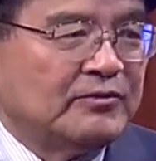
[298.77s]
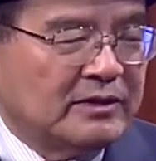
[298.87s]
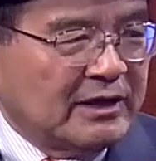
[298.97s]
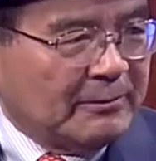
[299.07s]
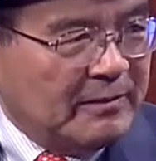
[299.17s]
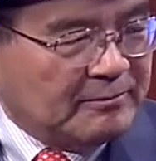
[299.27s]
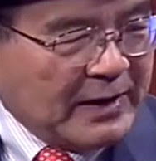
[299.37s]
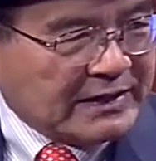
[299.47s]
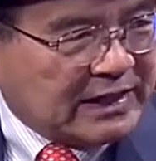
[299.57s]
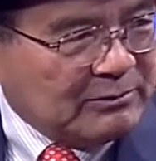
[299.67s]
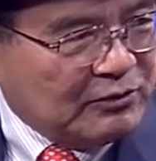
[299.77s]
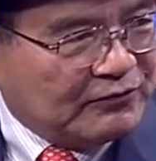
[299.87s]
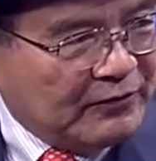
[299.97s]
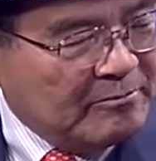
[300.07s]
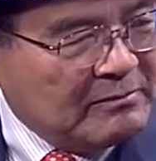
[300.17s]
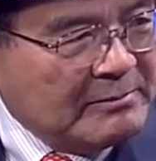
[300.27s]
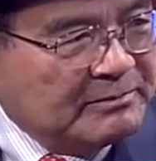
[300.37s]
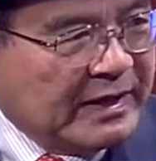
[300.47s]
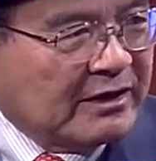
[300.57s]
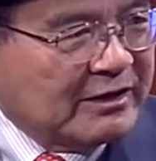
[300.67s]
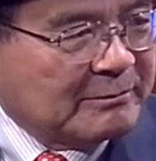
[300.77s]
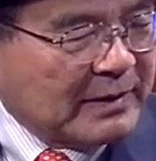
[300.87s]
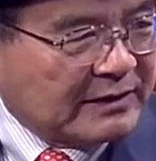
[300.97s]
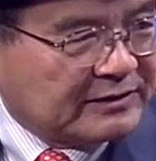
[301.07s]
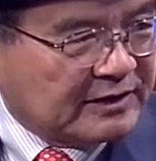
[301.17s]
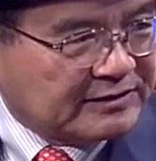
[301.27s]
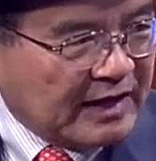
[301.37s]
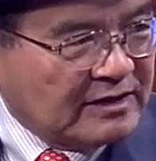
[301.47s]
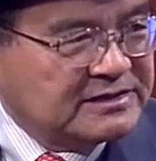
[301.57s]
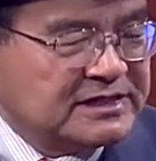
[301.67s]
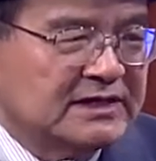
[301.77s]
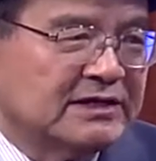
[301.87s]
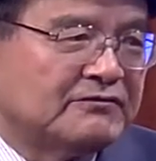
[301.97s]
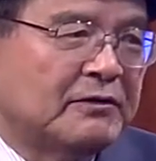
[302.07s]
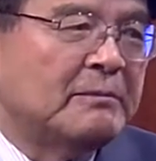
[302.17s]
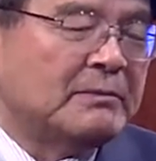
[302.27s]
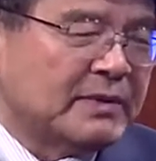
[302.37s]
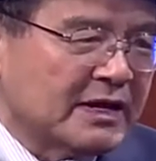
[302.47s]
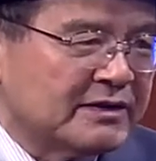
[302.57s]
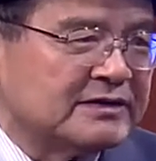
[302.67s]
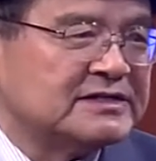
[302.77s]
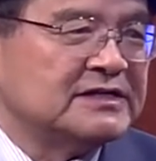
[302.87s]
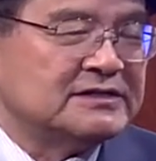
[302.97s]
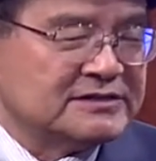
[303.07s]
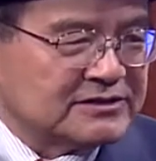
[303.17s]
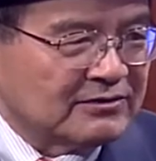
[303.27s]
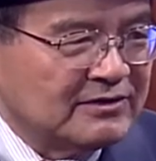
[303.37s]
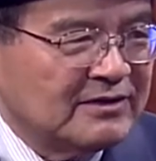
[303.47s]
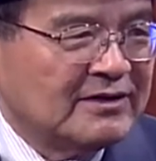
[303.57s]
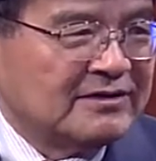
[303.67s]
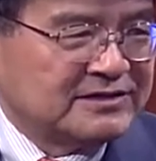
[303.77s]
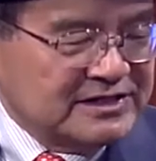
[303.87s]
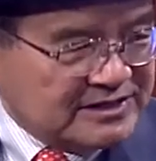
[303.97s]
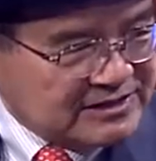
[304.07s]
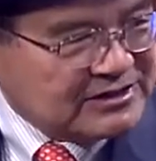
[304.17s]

要把题目分门别类，把这个章节也分门别类的进行教，进行